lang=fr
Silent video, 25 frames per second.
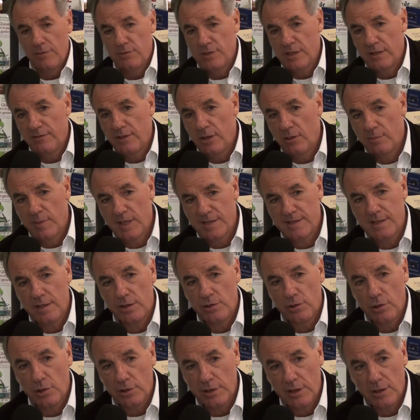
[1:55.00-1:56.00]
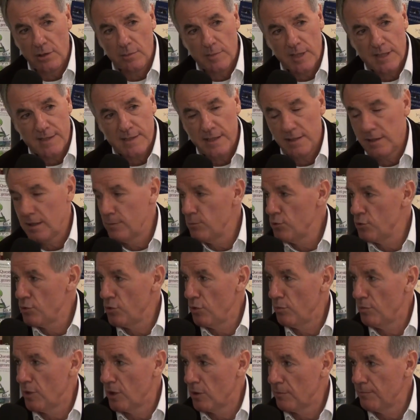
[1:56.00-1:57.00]
vous avez le Marseille Nord, qui est le Marseille des
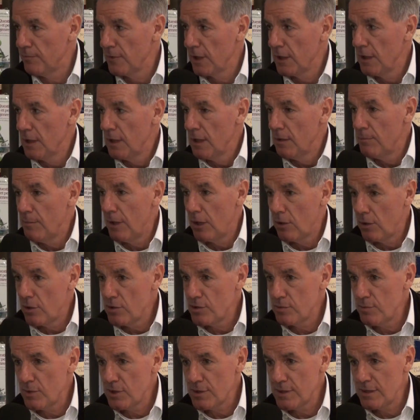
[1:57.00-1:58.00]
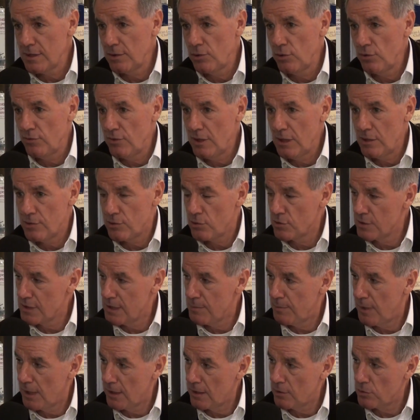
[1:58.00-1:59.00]
musulmans. Malheureusement, ces deux villes sont
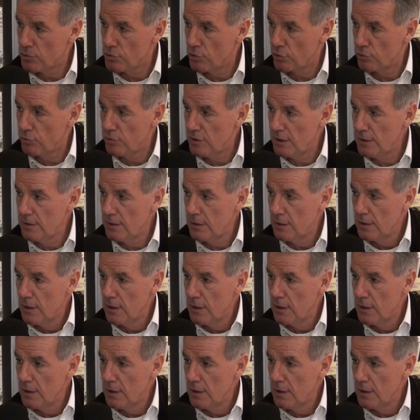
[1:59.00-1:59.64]
séparées aujourd'hui